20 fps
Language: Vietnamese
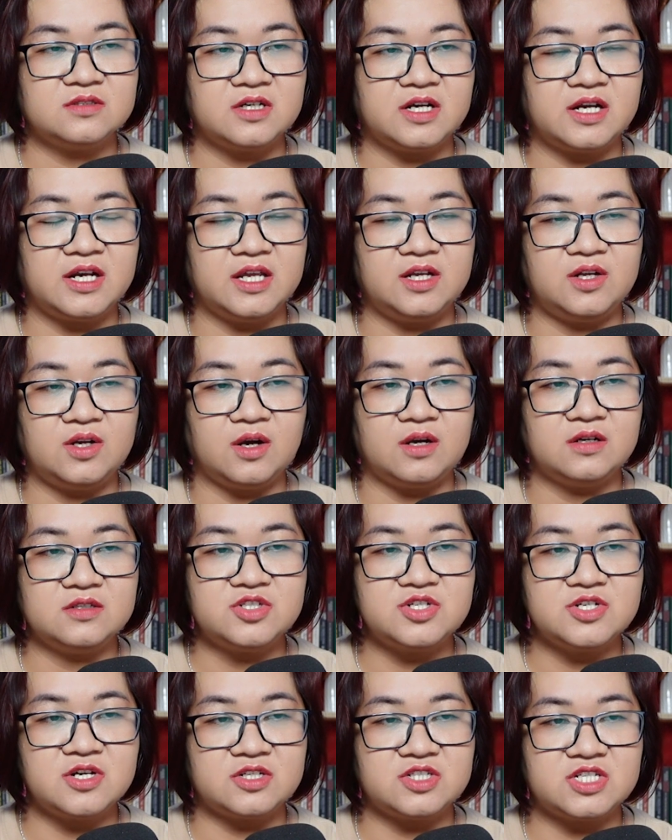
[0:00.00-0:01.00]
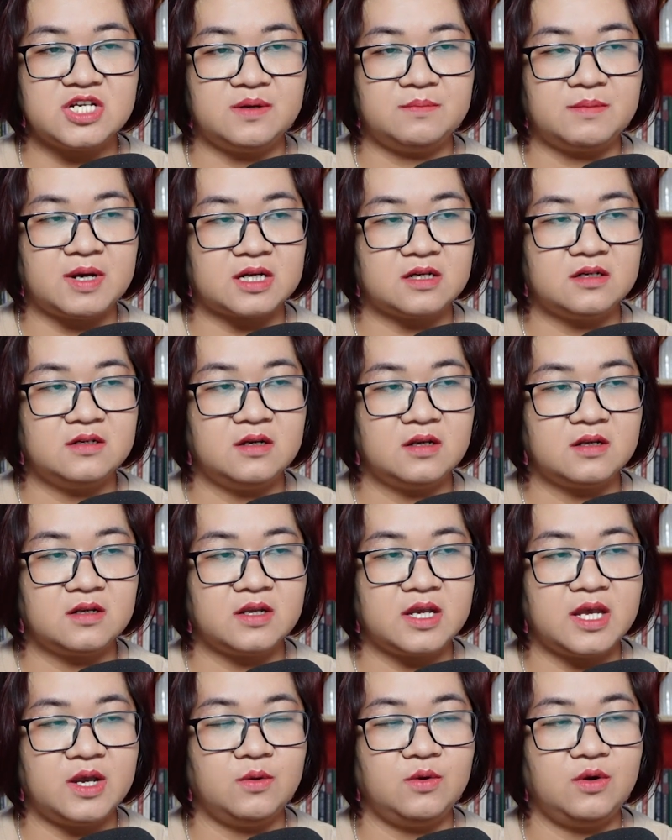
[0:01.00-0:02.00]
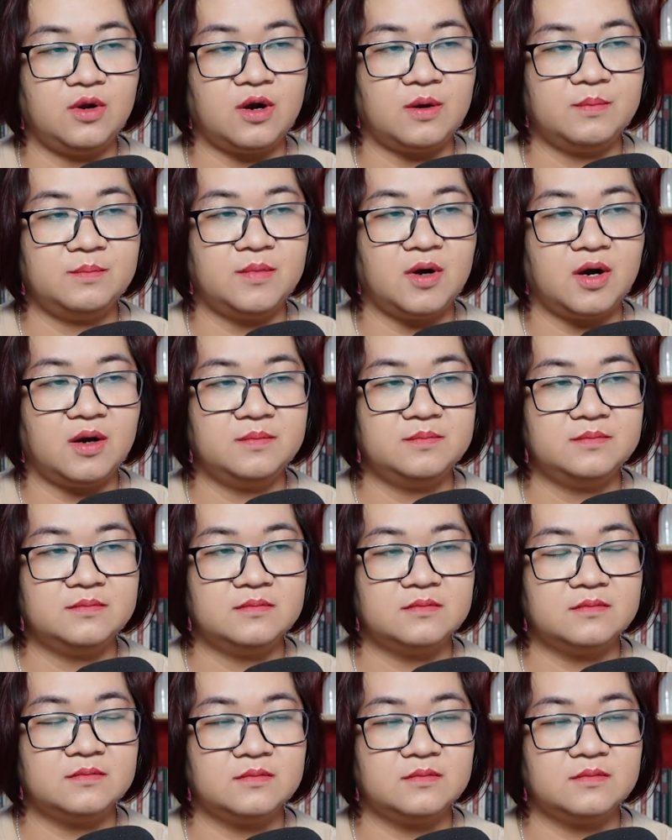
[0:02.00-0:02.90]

khiến nó trượt trên mặt nước kêu lõm bõm